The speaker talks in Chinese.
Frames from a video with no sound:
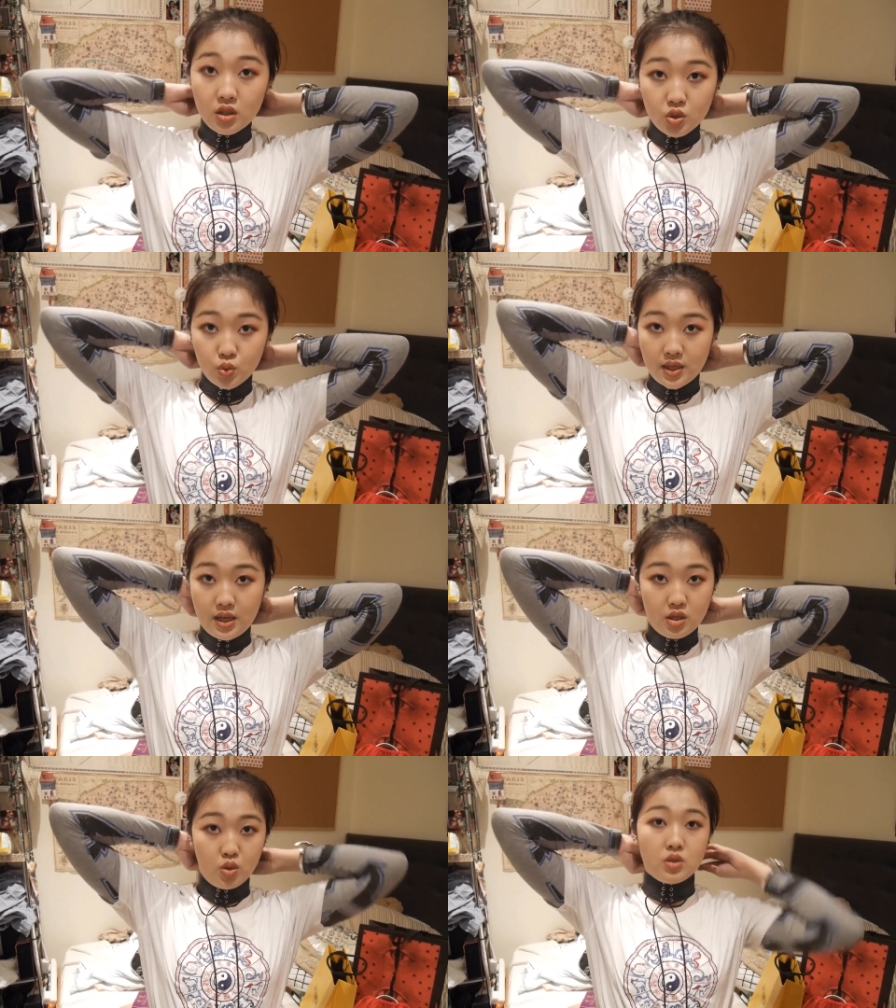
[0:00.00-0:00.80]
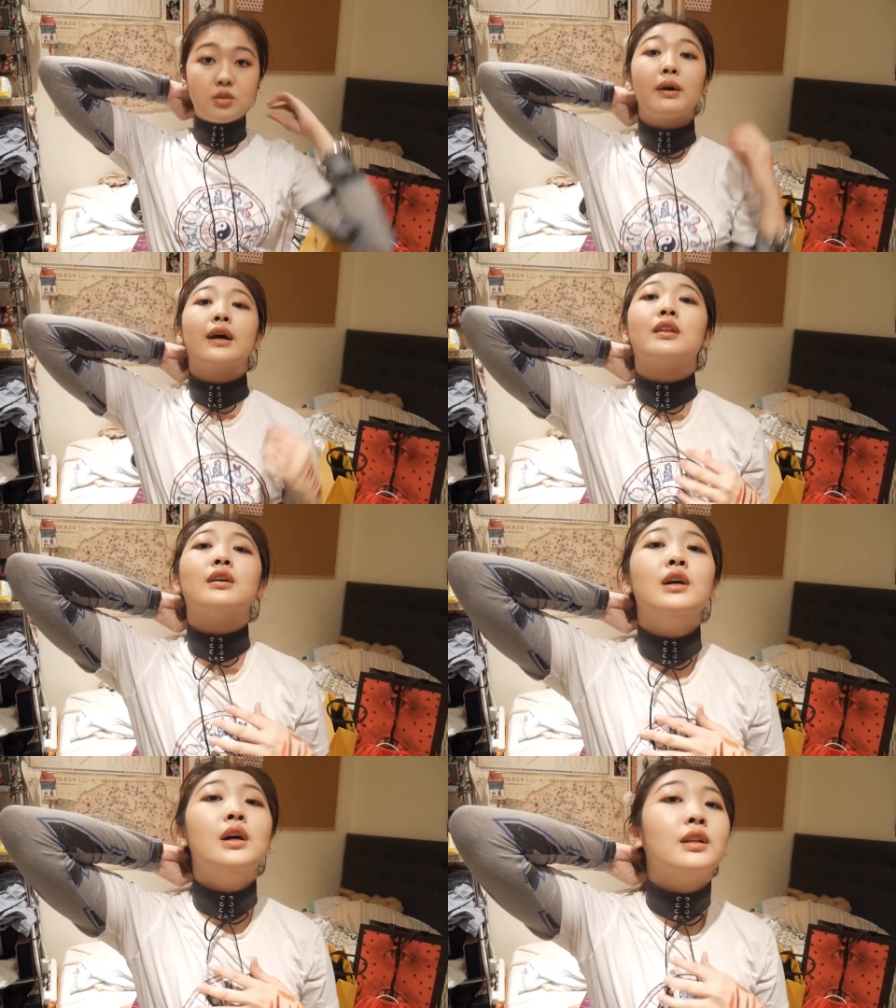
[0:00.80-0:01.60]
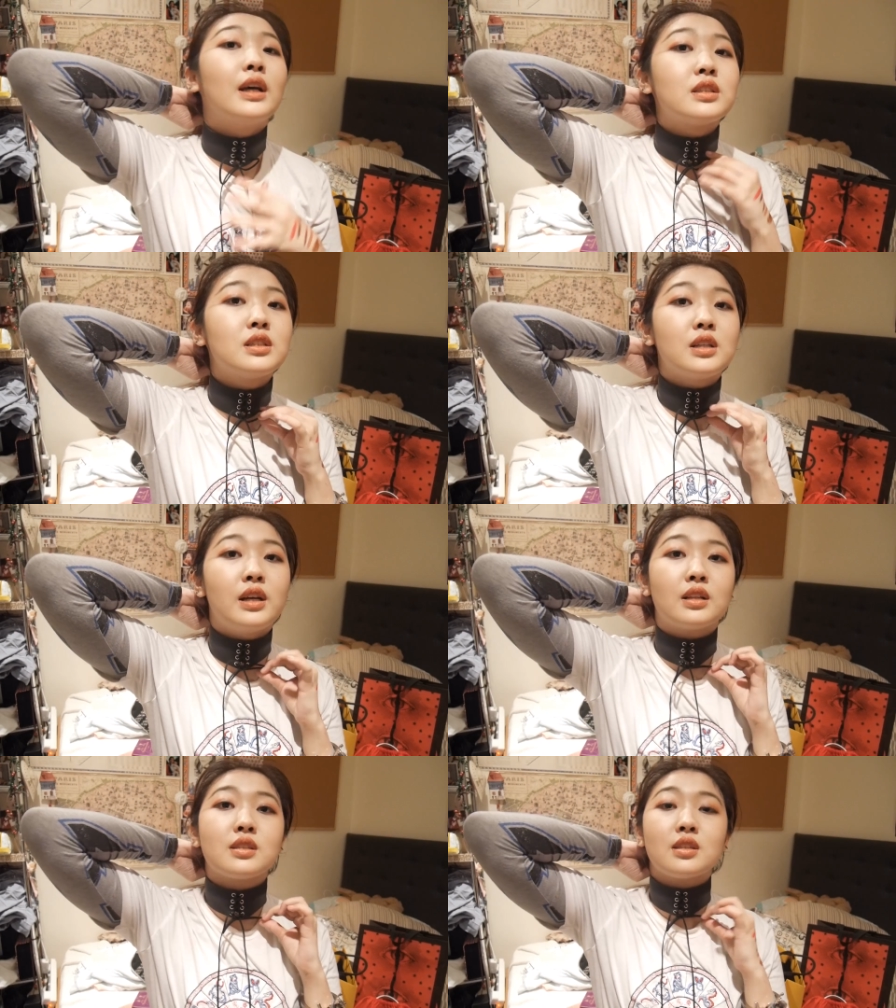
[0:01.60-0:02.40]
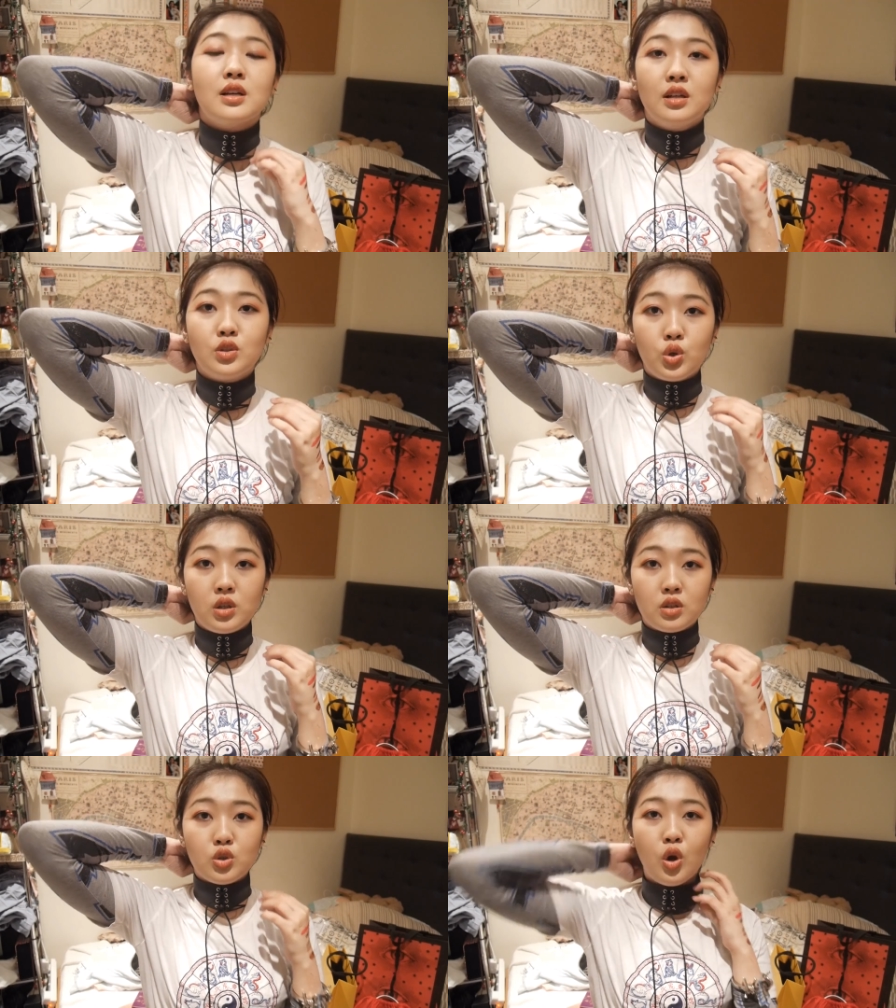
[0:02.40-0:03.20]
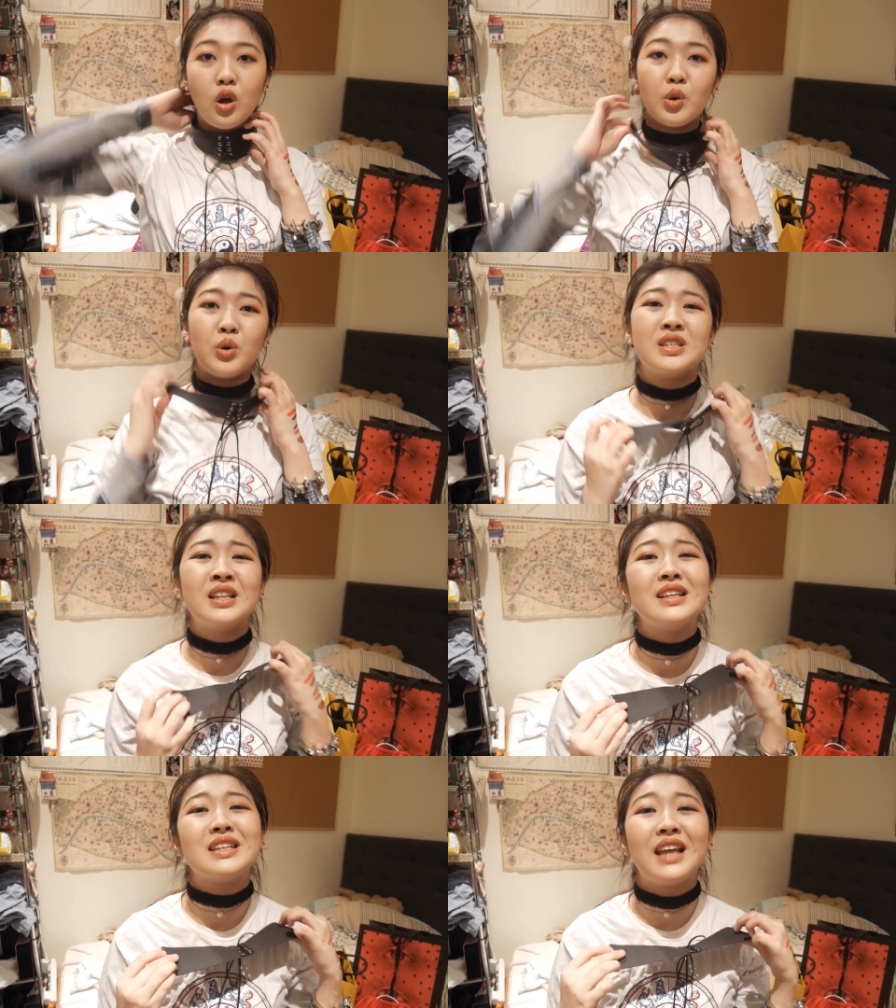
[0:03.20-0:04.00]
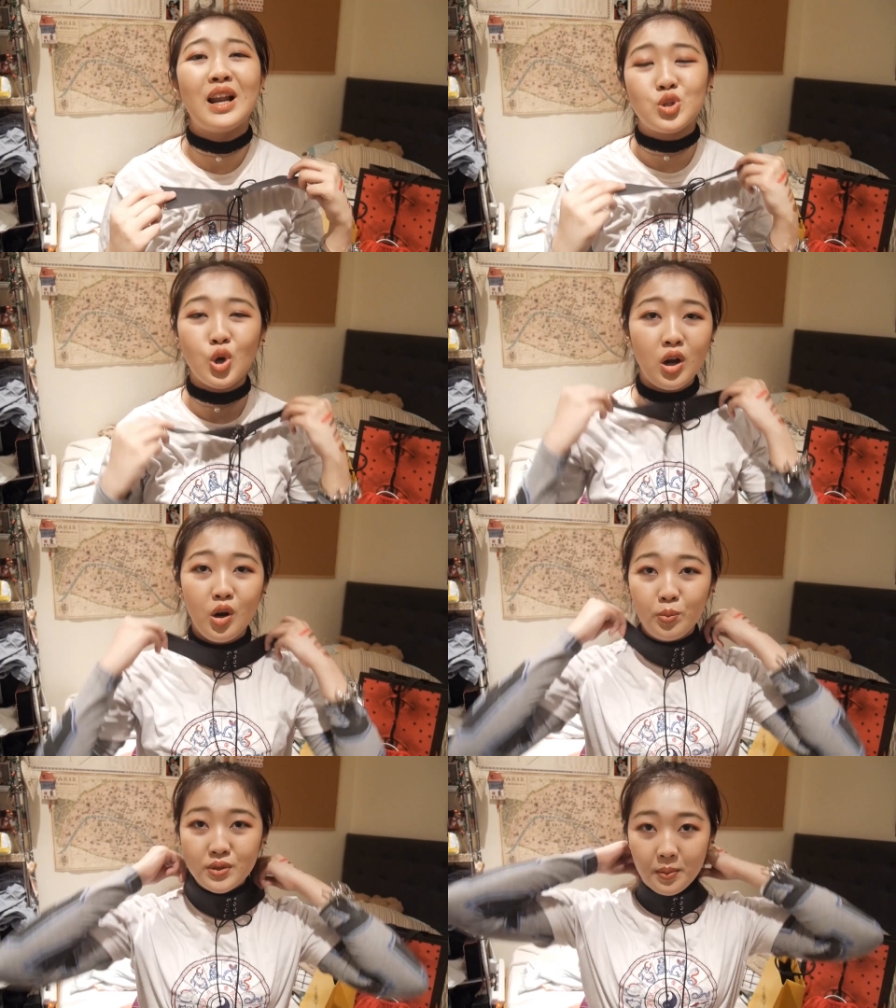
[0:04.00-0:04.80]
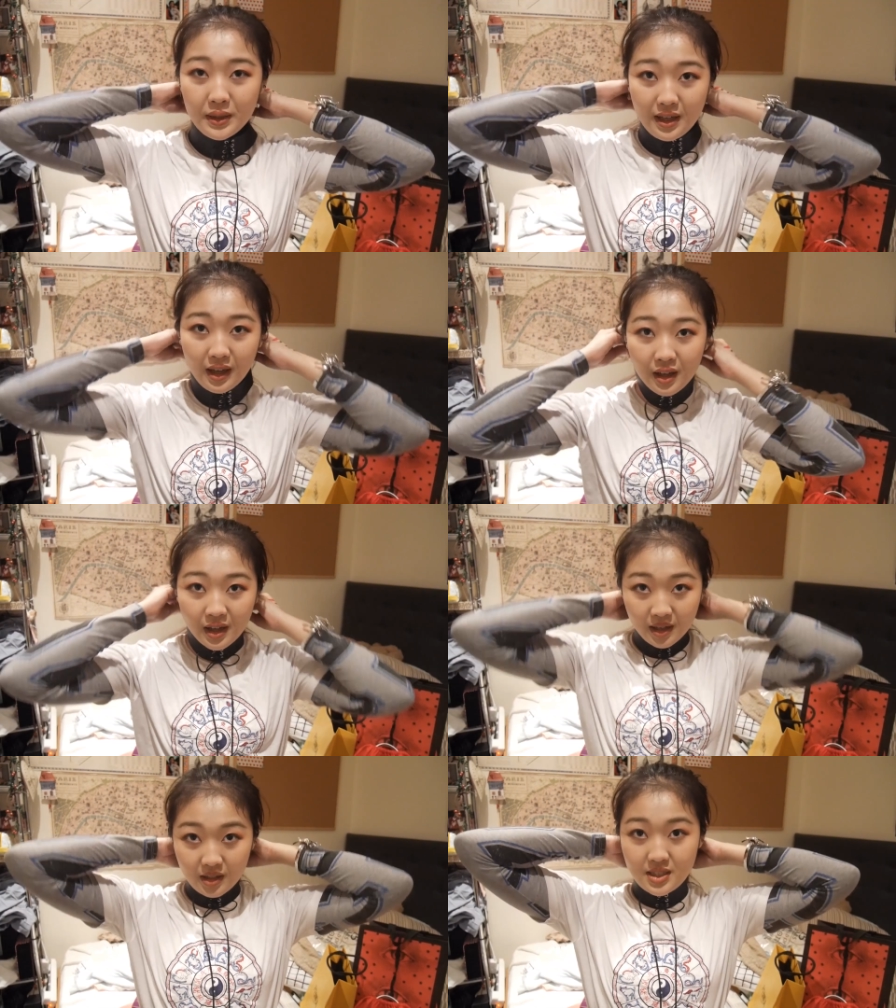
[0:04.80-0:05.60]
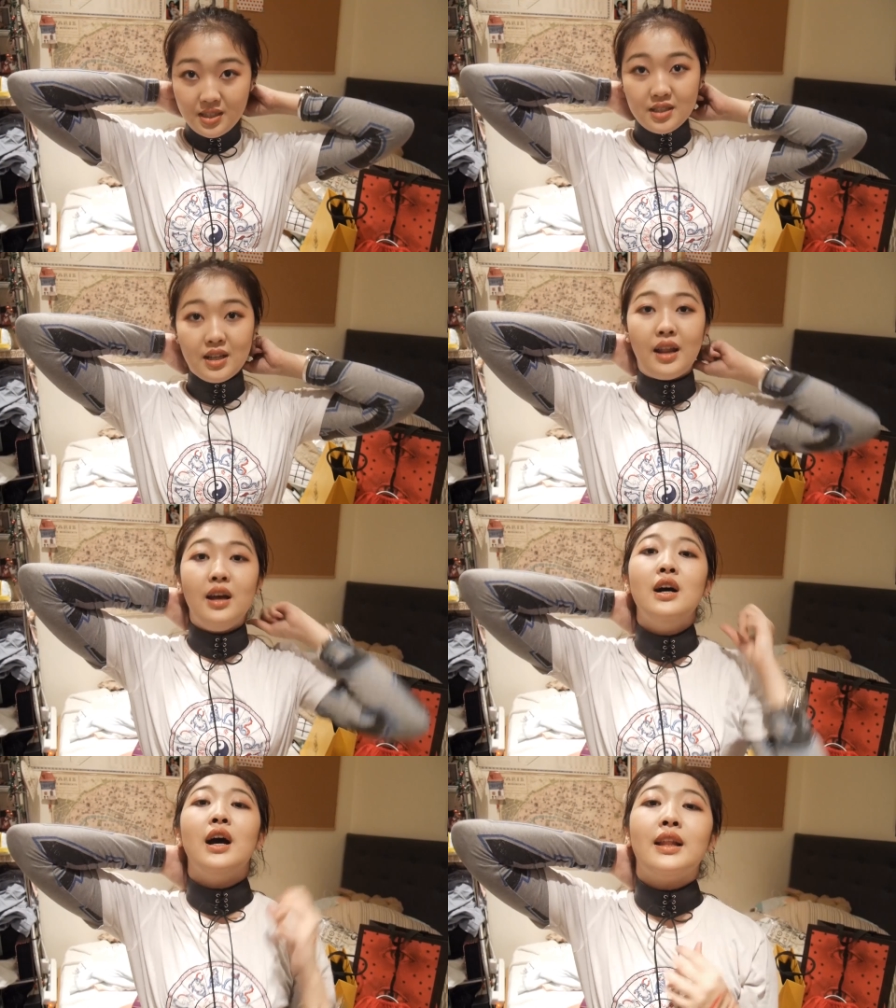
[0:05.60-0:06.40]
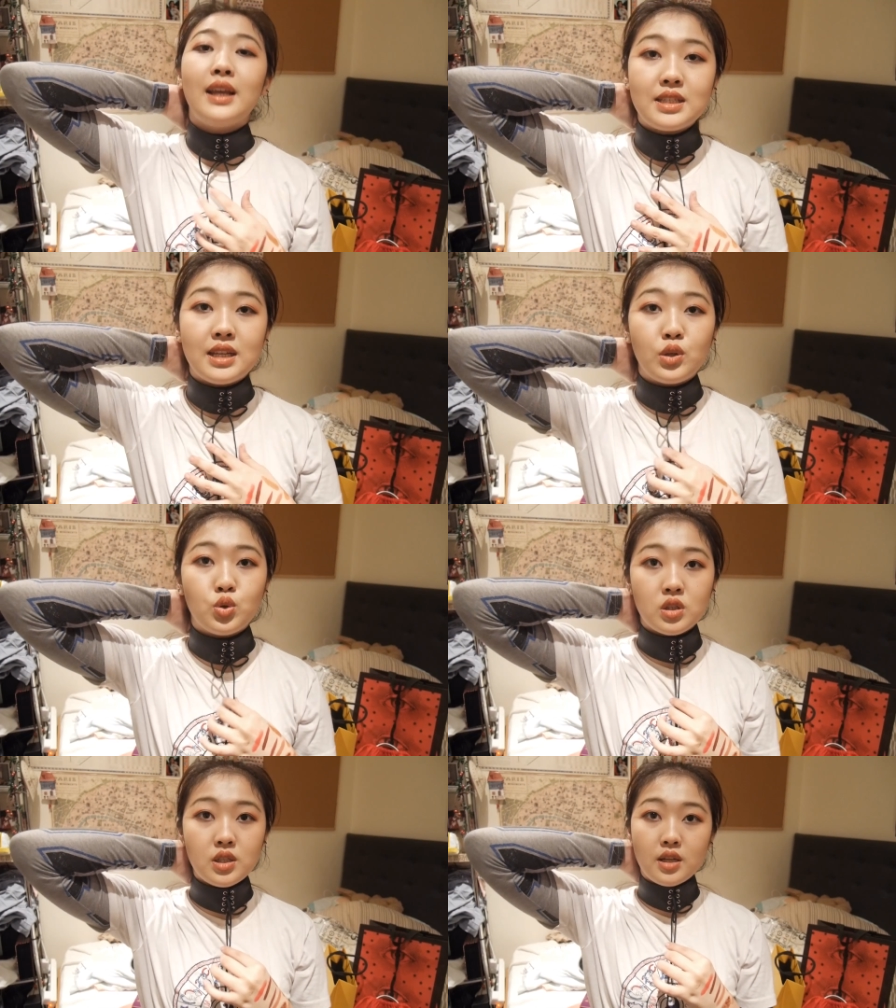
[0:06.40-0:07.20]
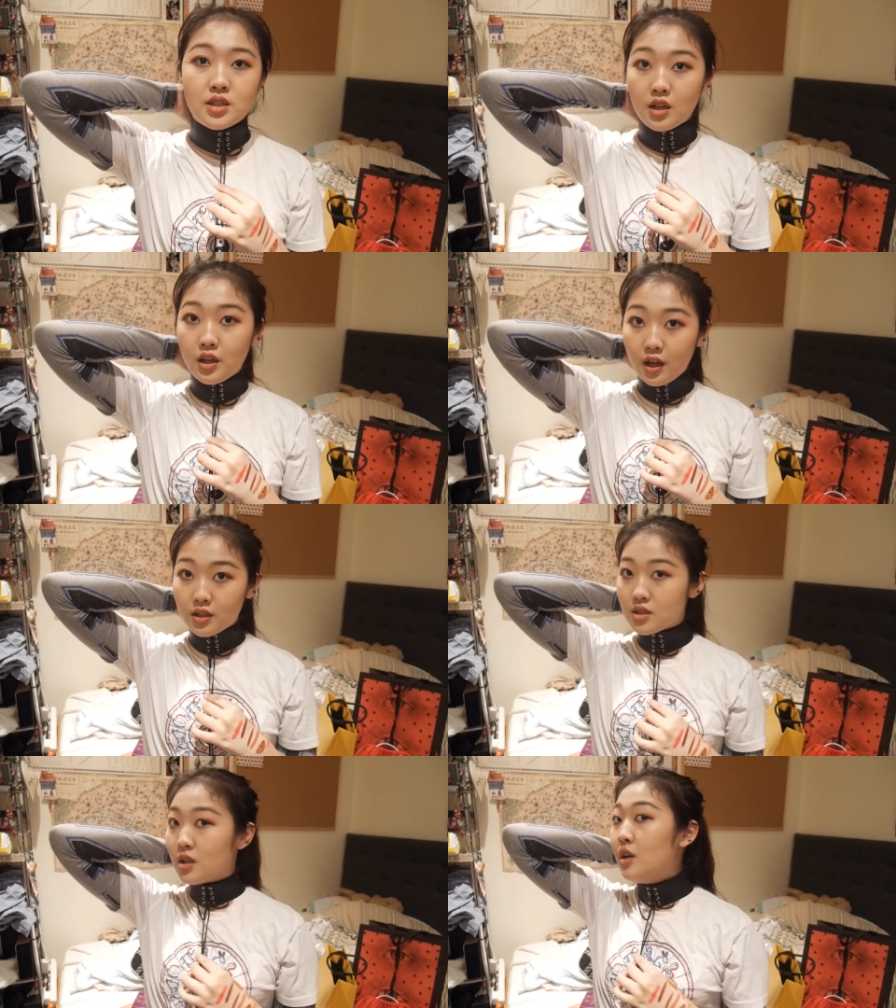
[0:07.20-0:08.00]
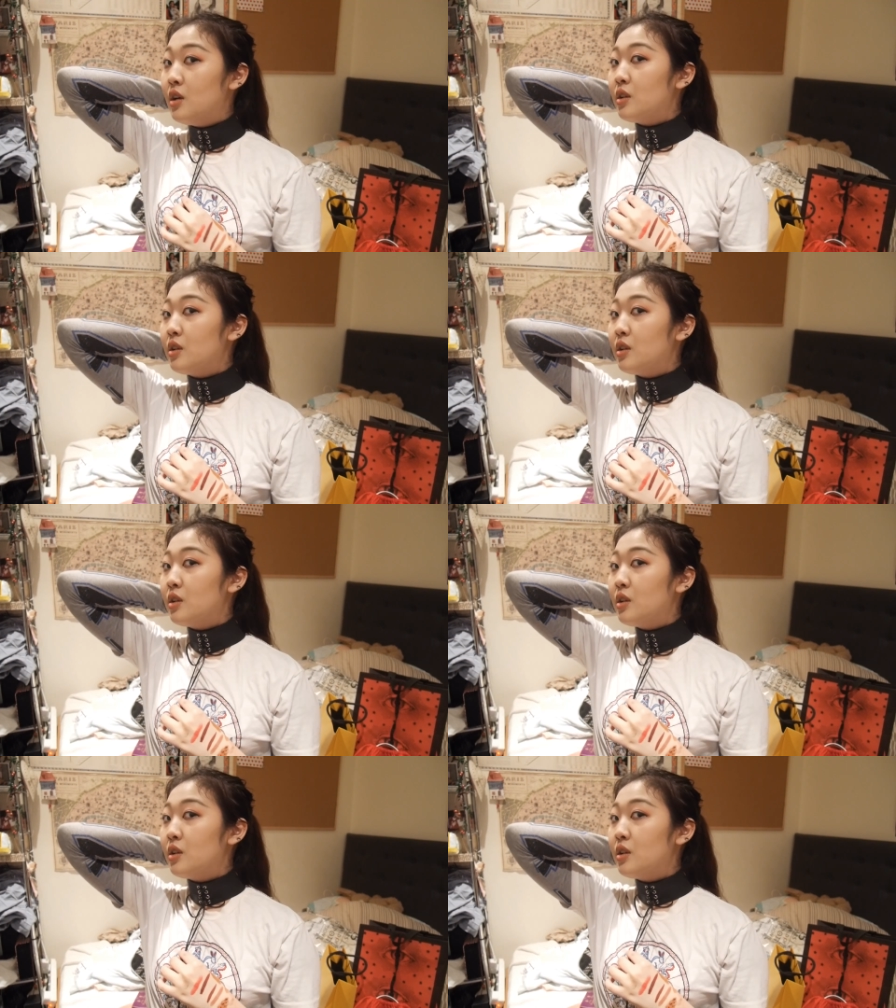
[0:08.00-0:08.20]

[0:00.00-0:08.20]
这个是我在 A 手四买的，它是这样子，就一个 choker，因为我今天已经戴了 choker 了，我不想把它卸下来。它戴起来就是这样子的样子。